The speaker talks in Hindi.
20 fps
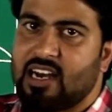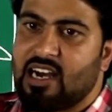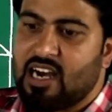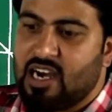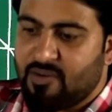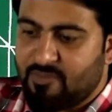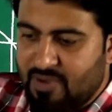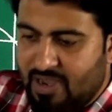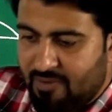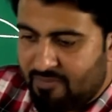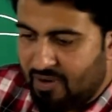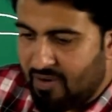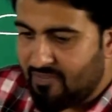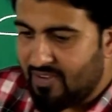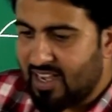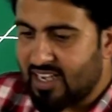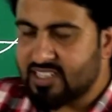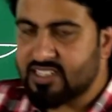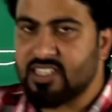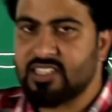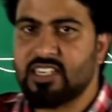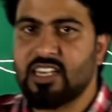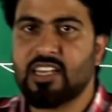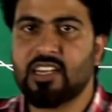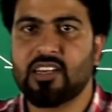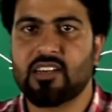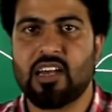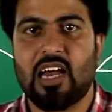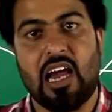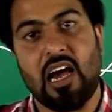आप एफ ऑफ एक्स इज
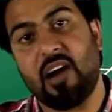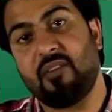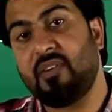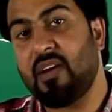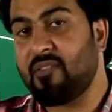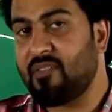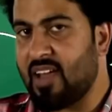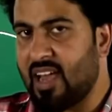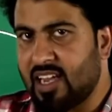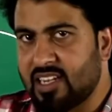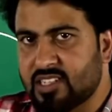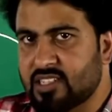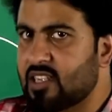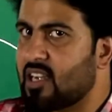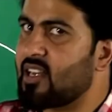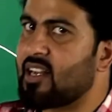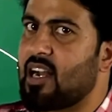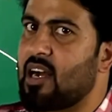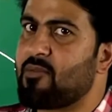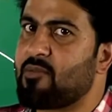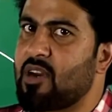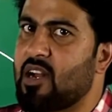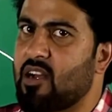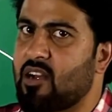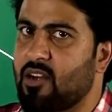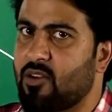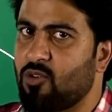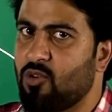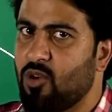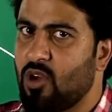एफ ऑफ एक्स का ग्राफ ड्रा
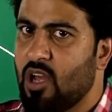करो